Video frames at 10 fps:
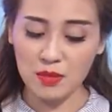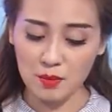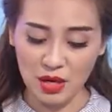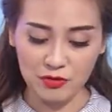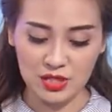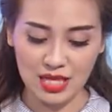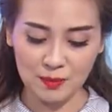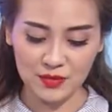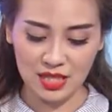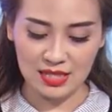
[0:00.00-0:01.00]

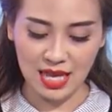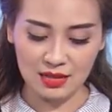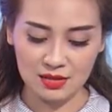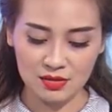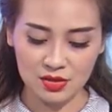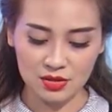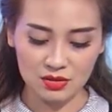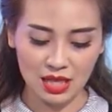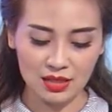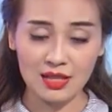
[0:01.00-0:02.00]
17% tài sản dự trữ
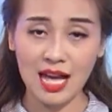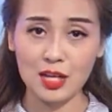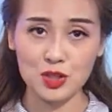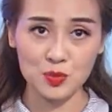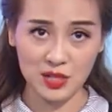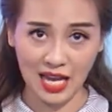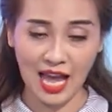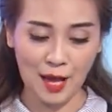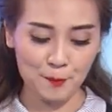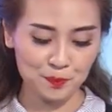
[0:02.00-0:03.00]
tại Ngân hàng Trung ương Nga.